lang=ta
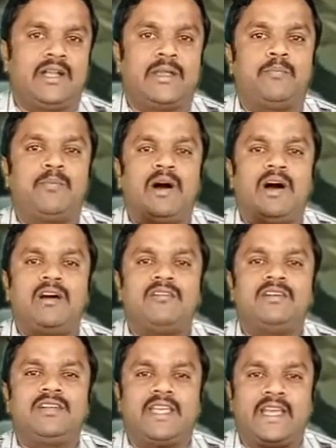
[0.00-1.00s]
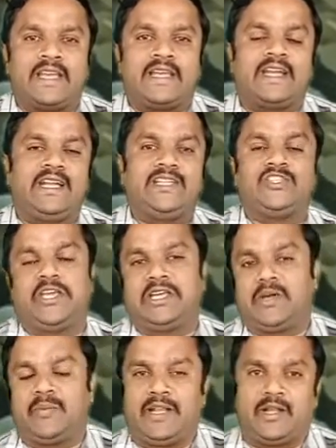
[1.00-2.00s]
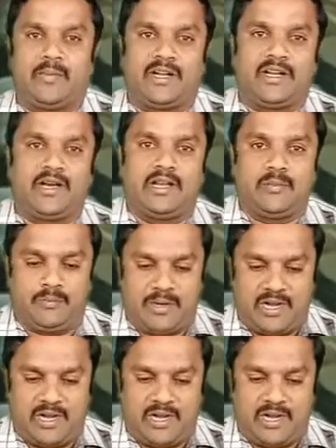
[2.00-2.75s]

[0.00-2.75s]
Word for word: நீ பாவ எண்ணங்களை ஜெயிக்க வேண்டுமானால்